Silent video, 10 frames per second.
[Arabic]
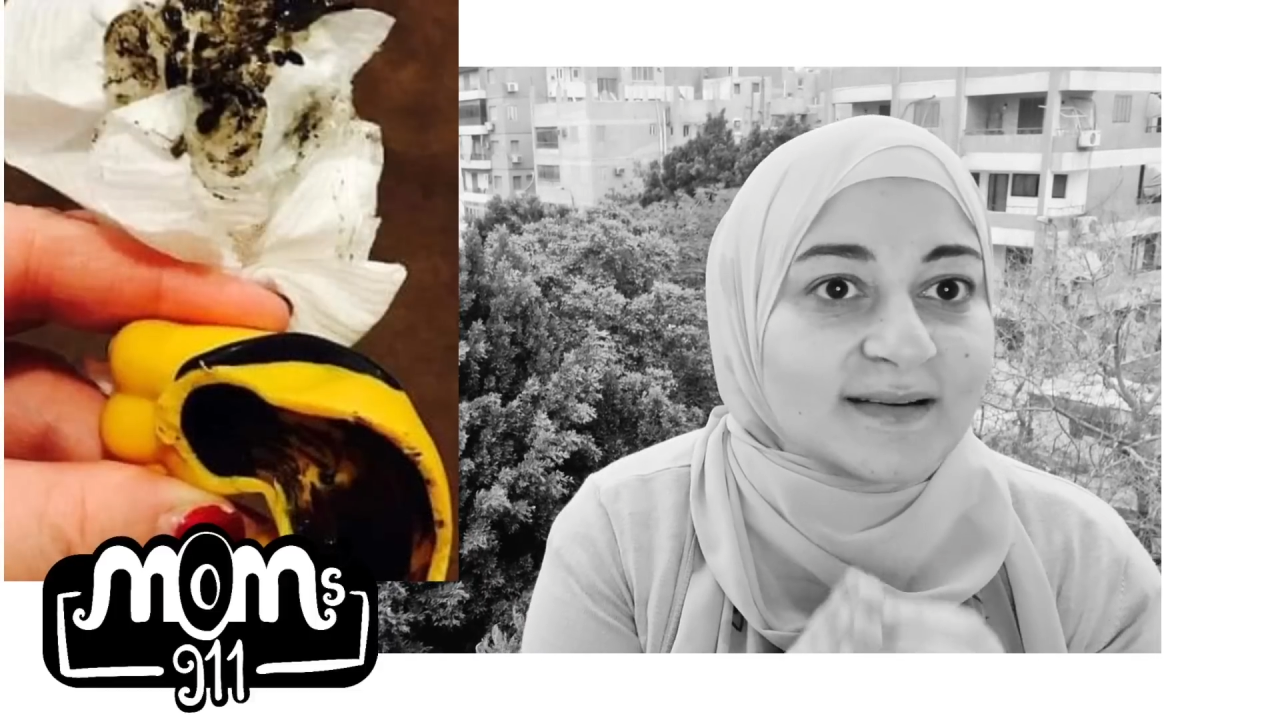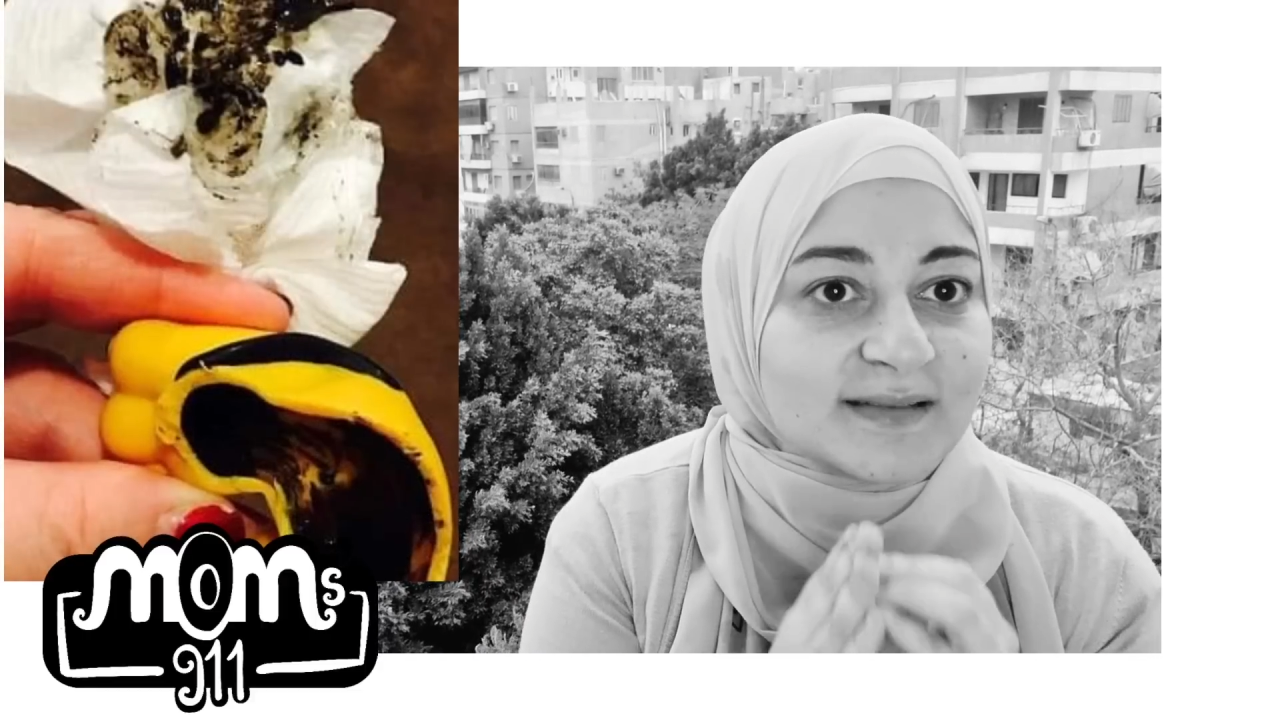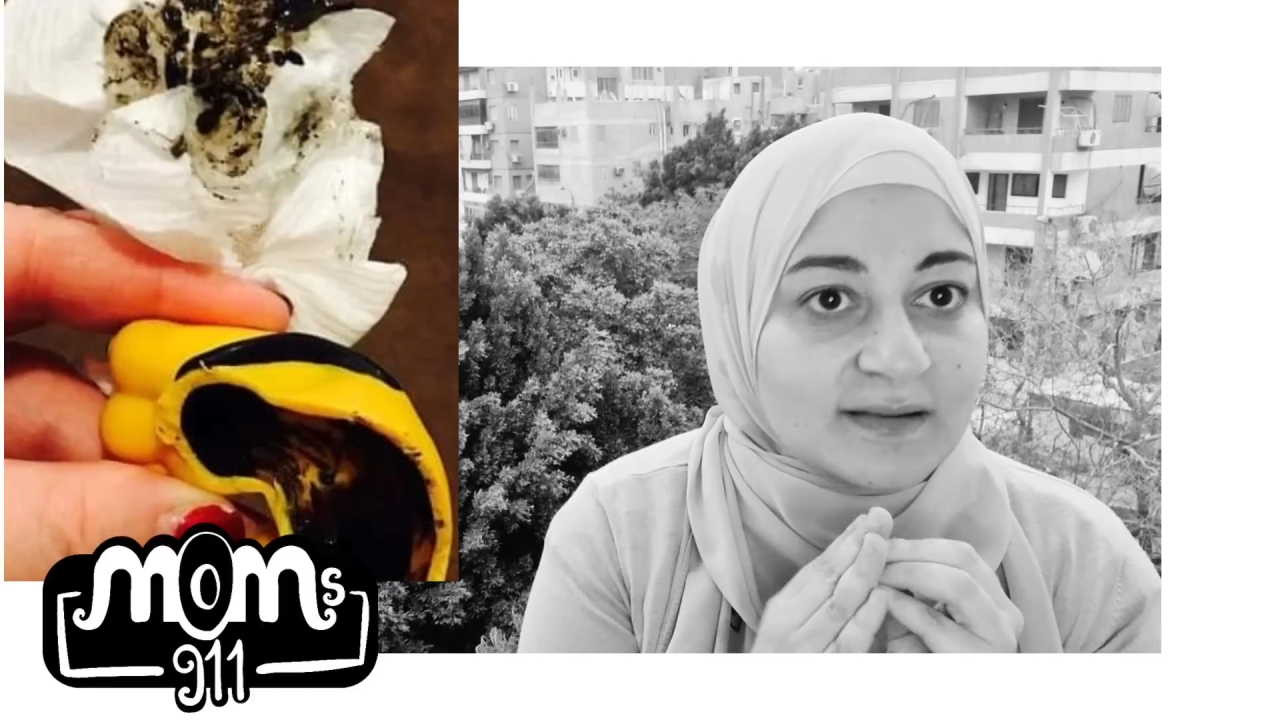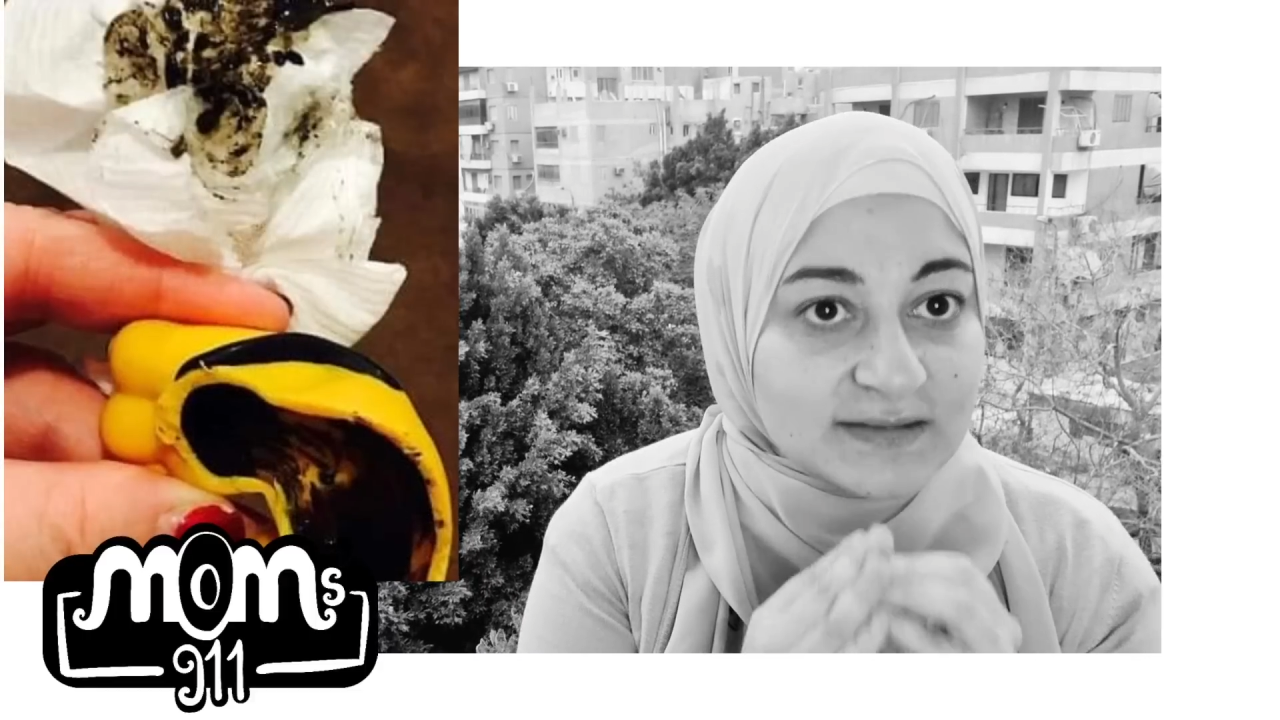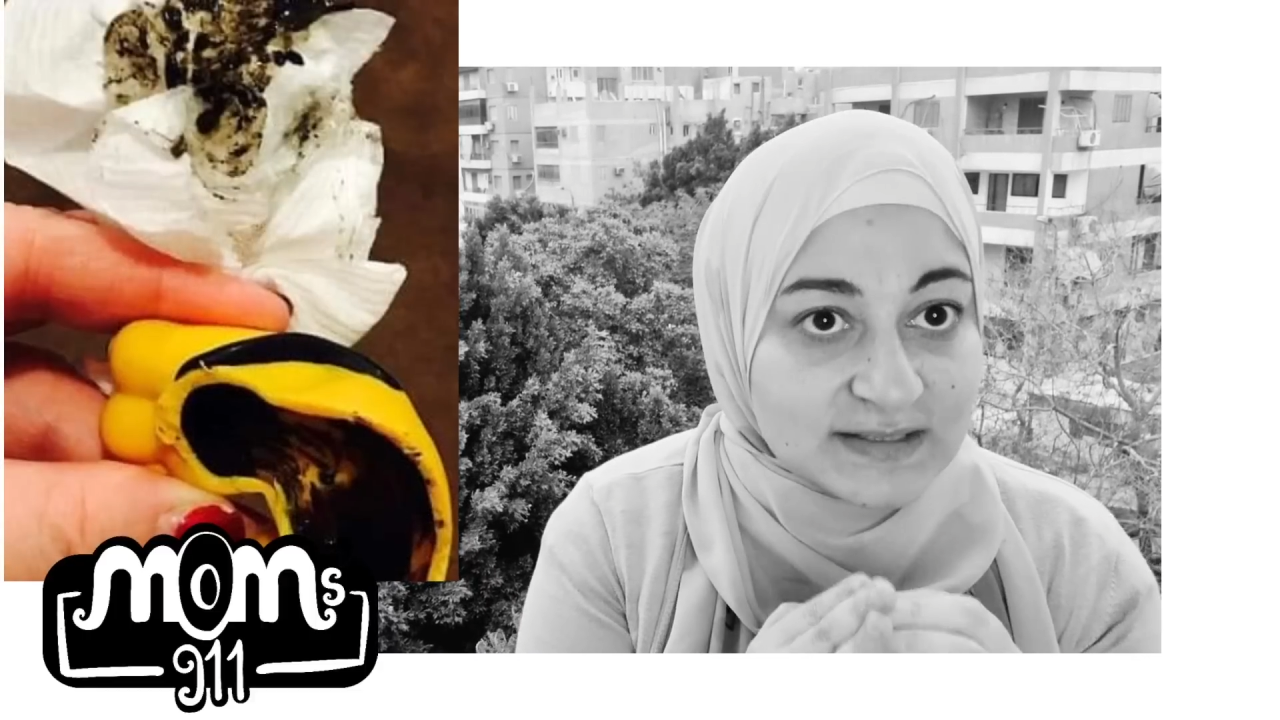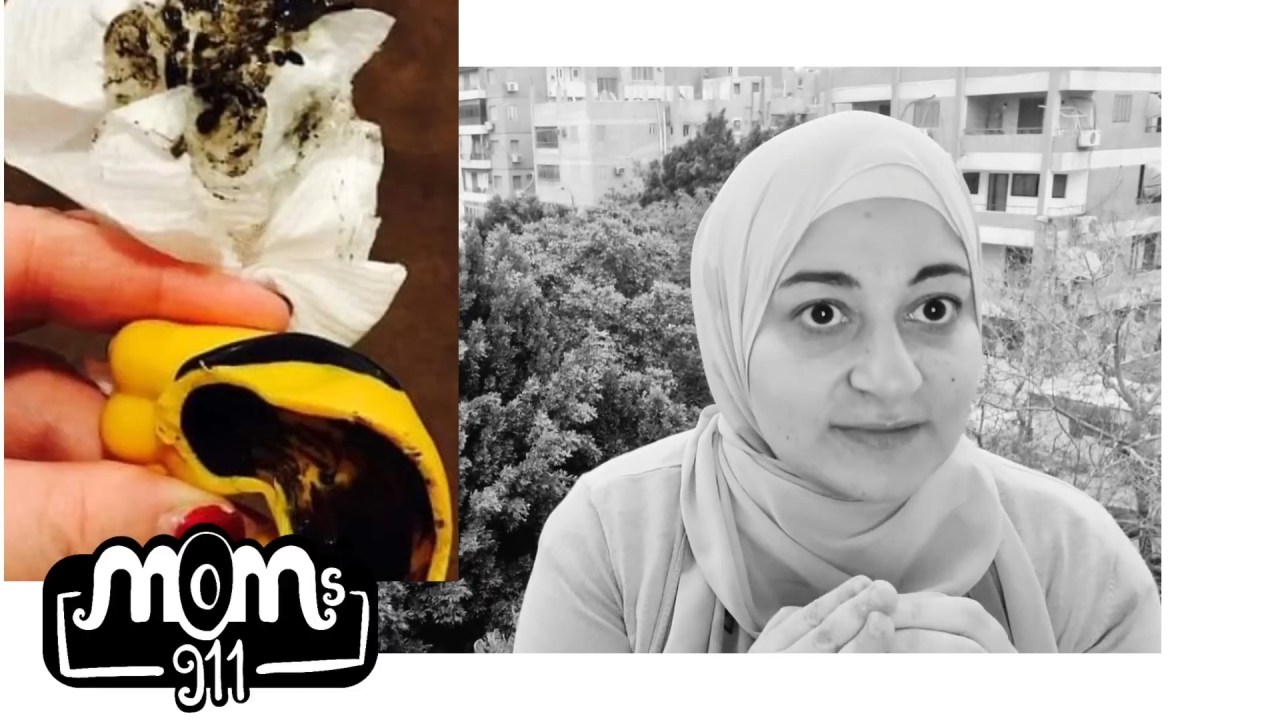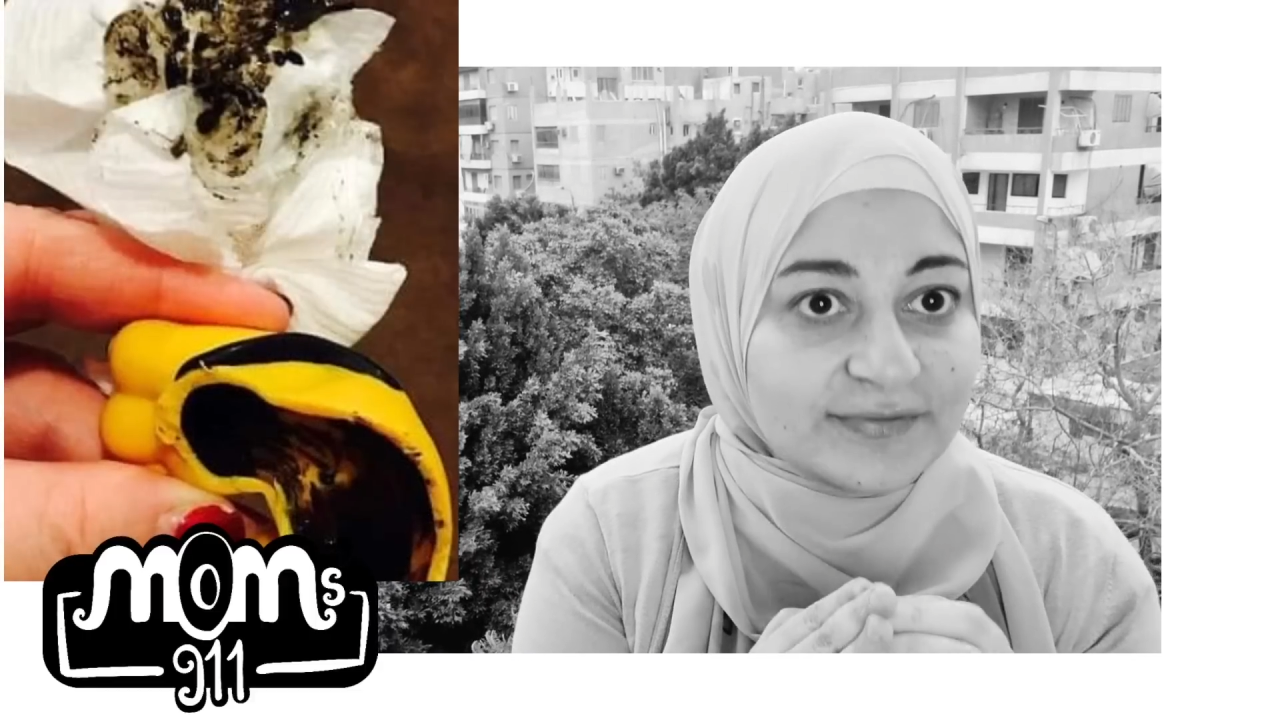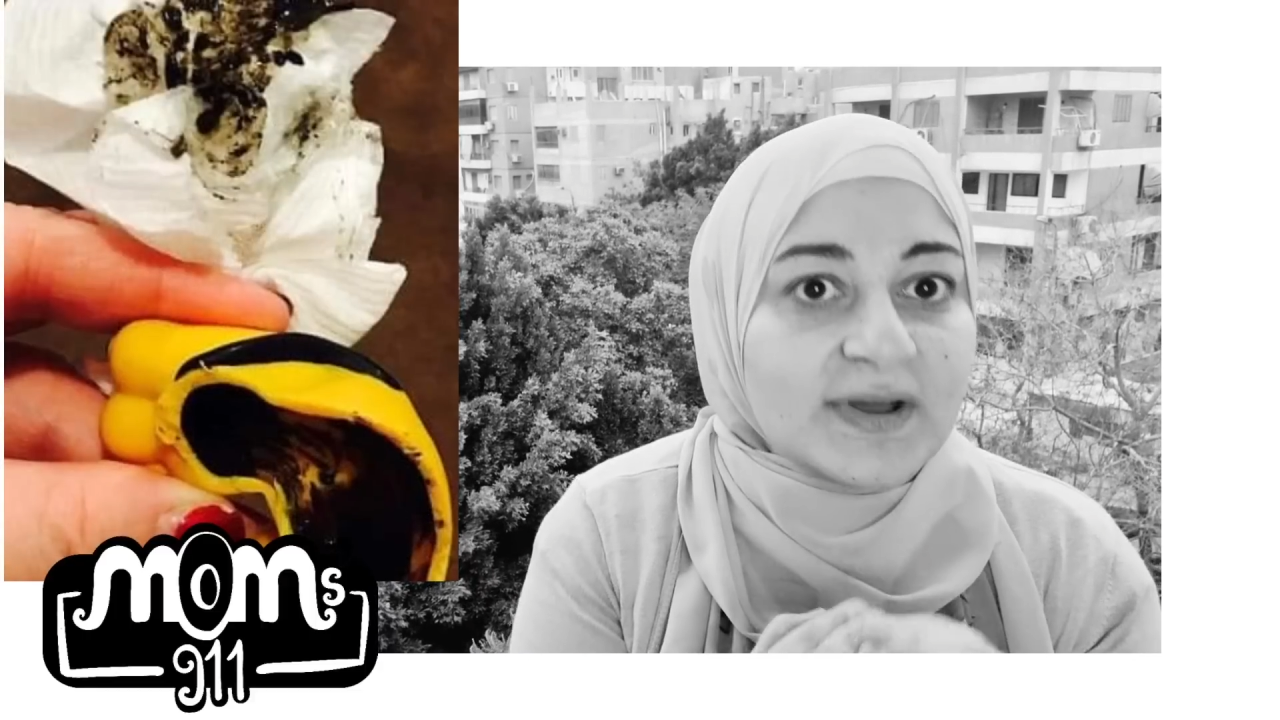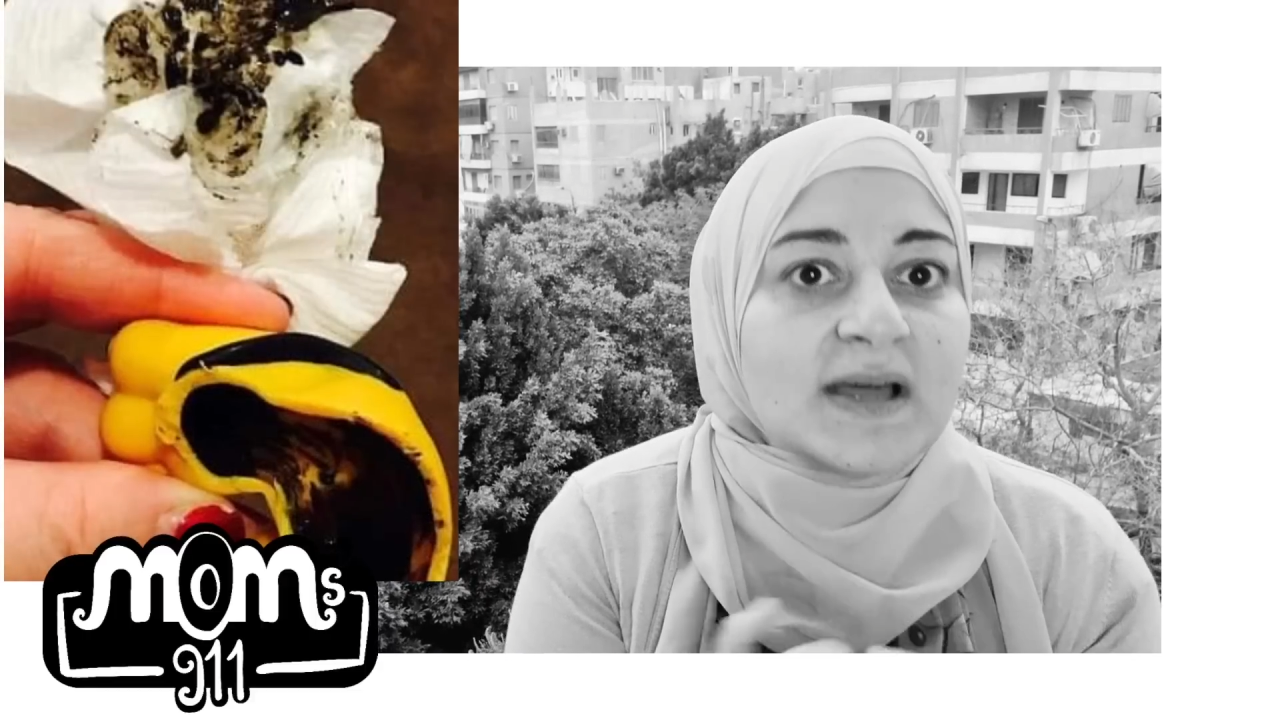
للتنظيف